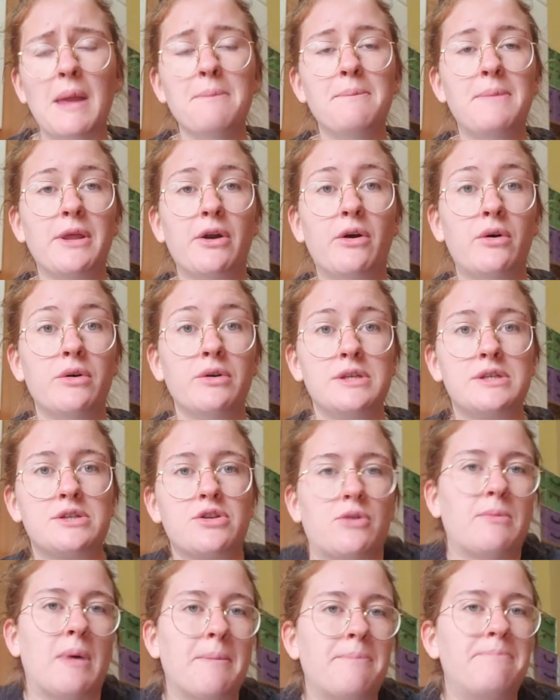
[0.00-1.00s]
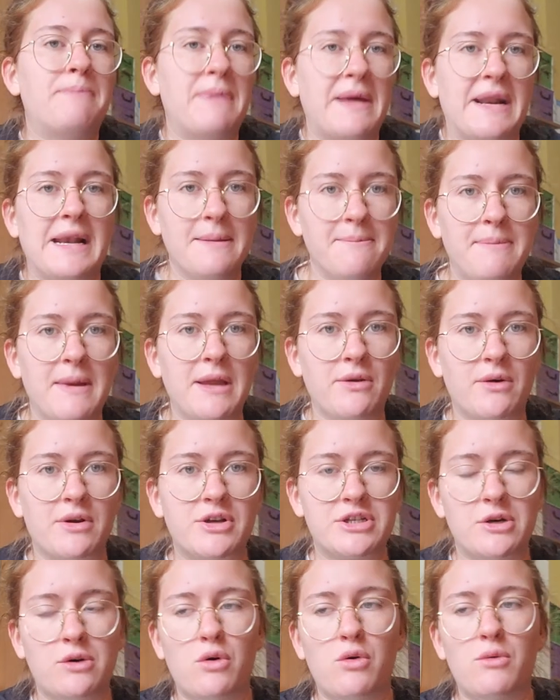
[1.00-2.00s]
però insomma per l'impegno che
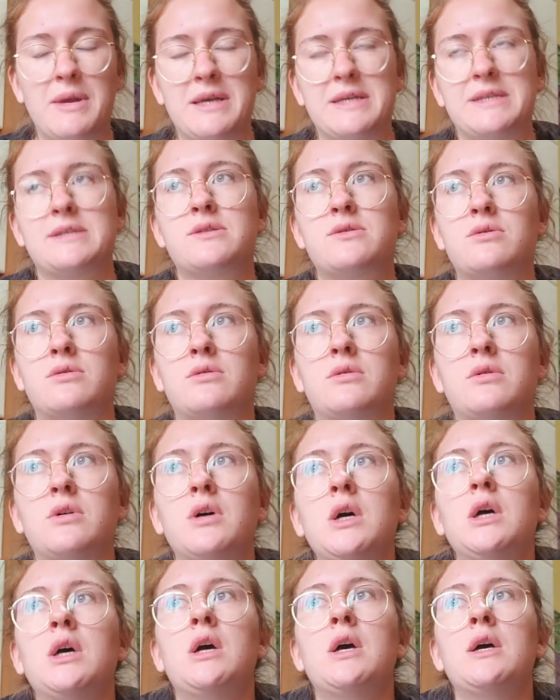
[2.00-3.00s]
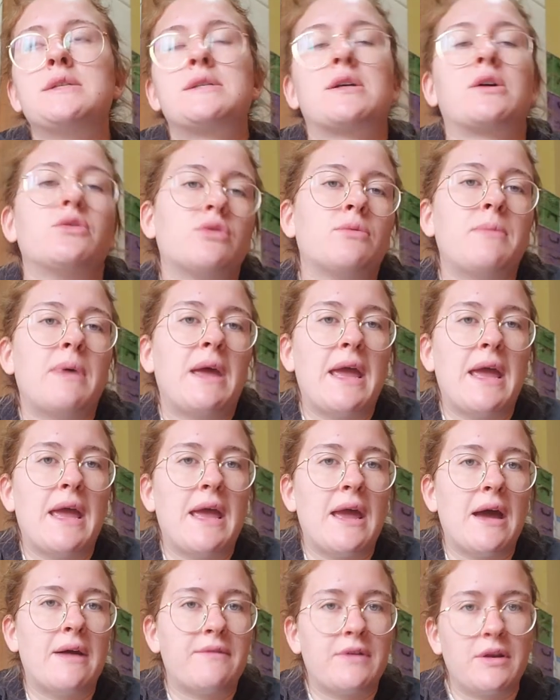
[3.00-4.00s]
ci avevo messo secondo me
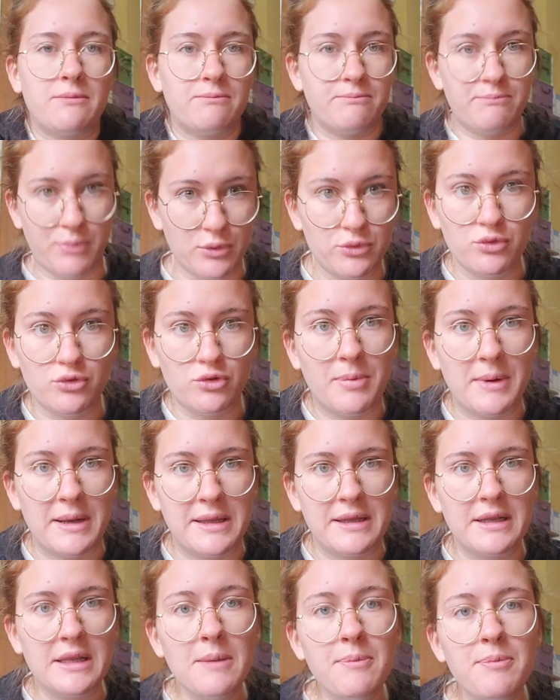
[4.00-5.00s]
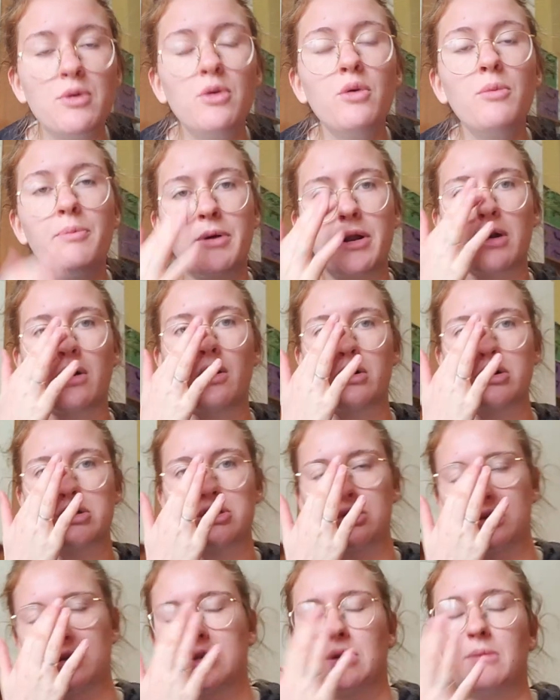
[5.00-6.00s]
avrei potuto prendere di più, però
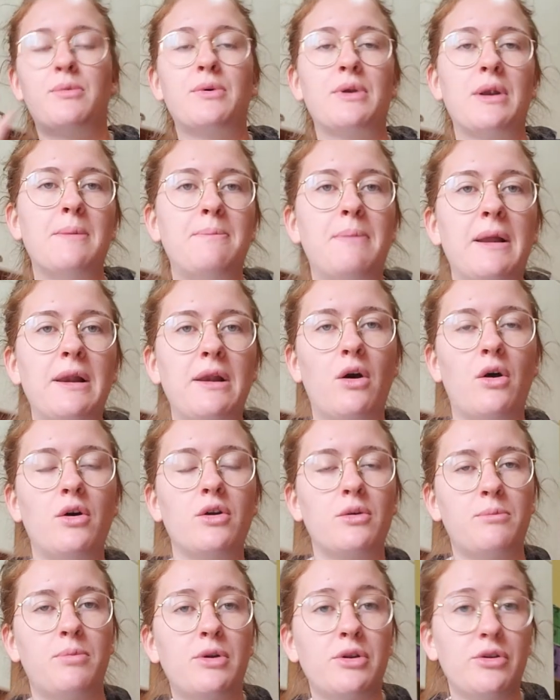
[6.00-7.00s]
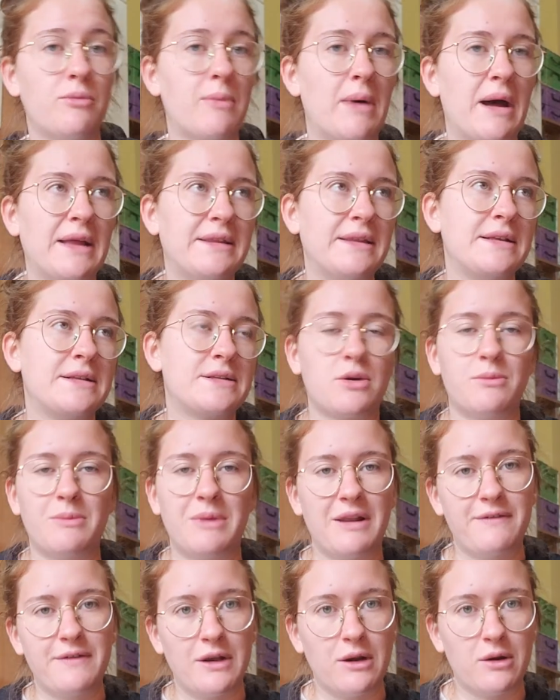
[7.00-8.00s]
sono andata un po' nel pallone, un po' le domande, insomma
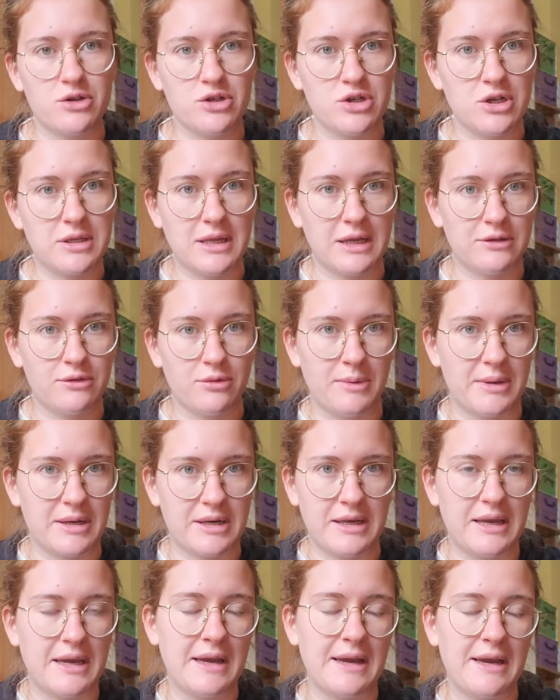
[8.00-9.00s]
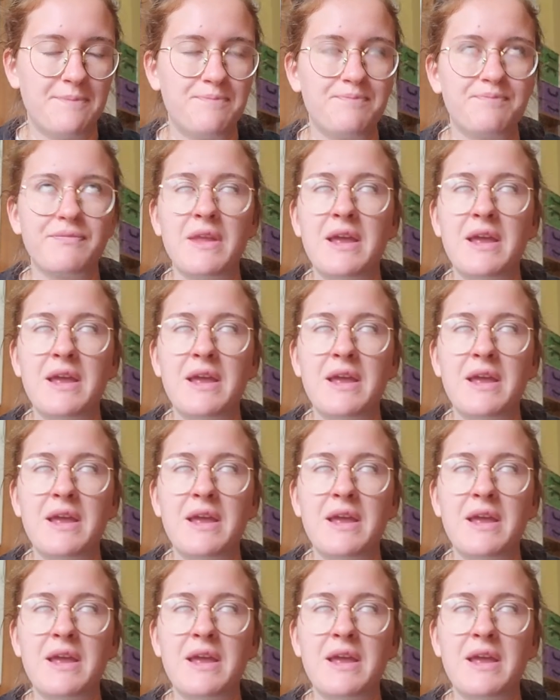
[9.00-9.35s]
alla fine l'ho accettato perché